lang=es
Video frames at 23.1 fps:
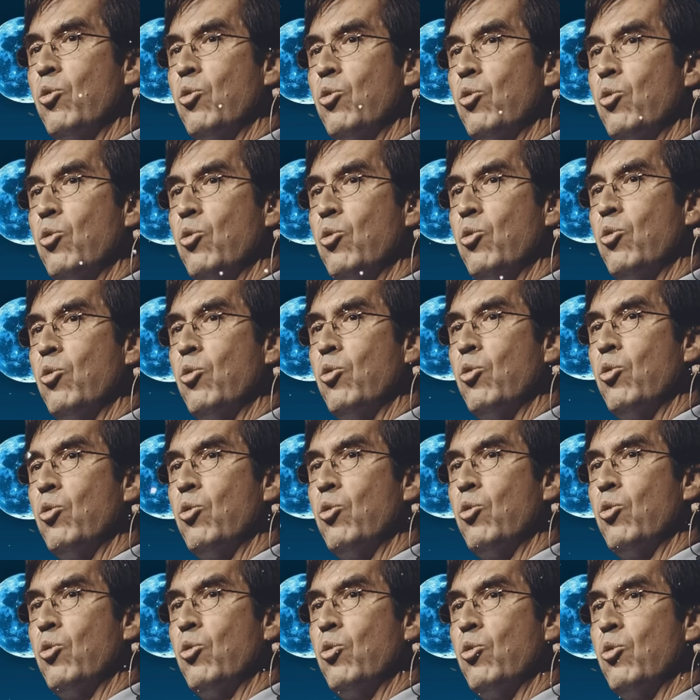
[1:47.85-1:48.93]
Conforme
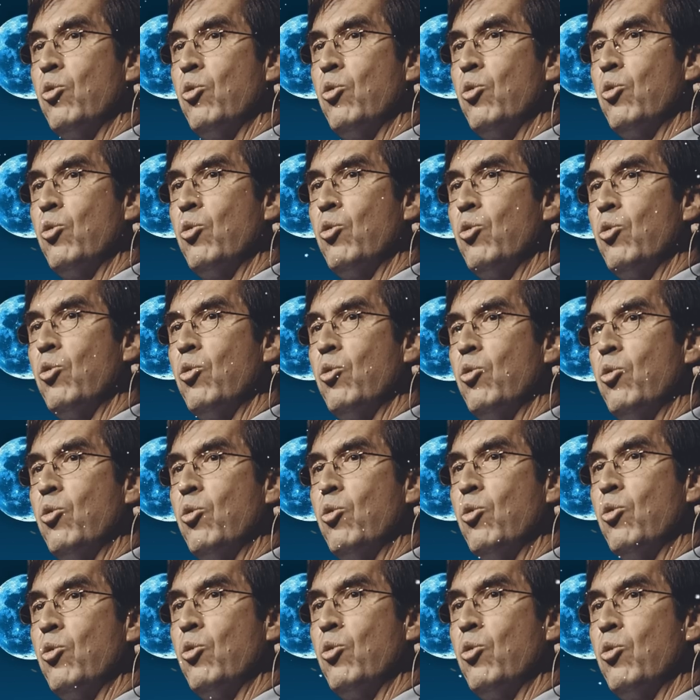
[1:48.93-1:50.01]
he estudiado más la
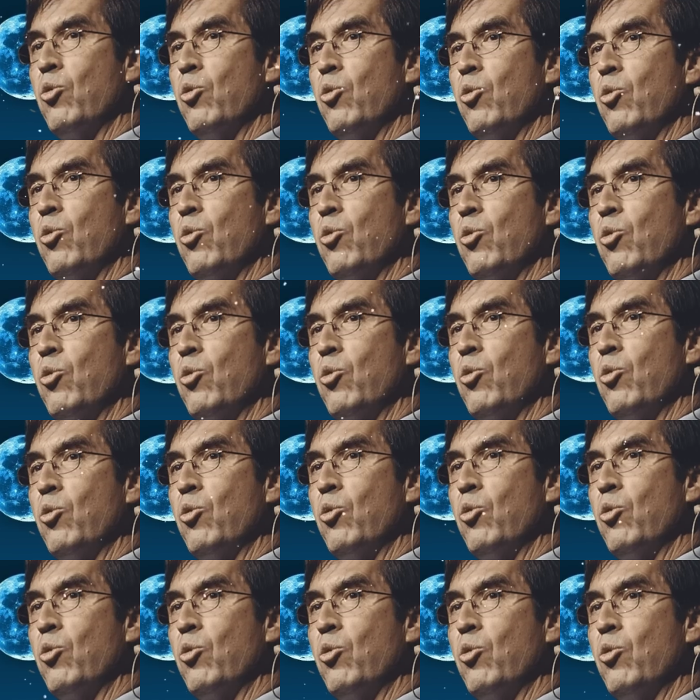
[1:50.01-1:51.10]
mente humana y he estado con
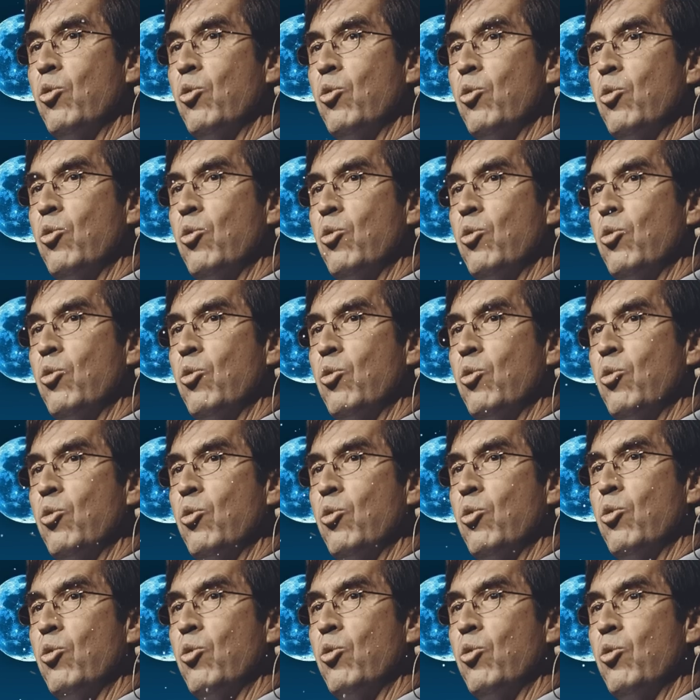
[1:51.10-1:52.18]
grandes maestros del
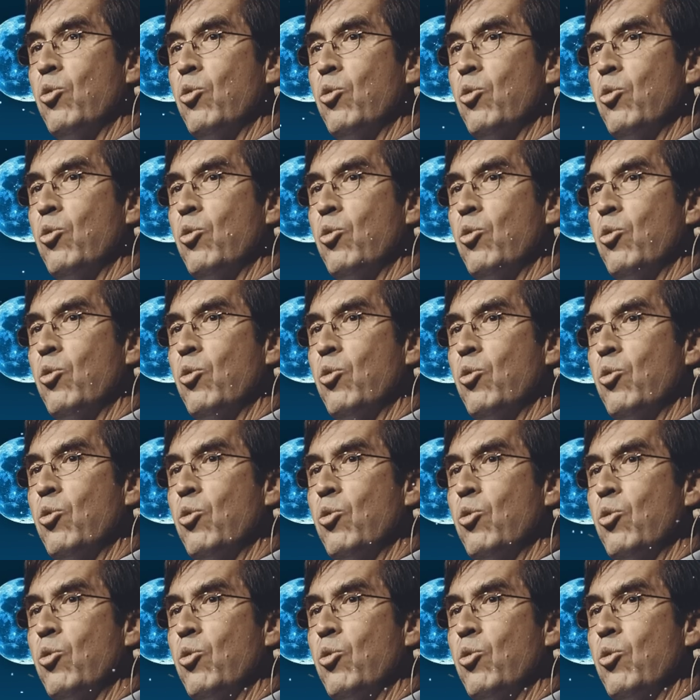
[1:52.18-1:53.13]
mindfulness, todos estos temas,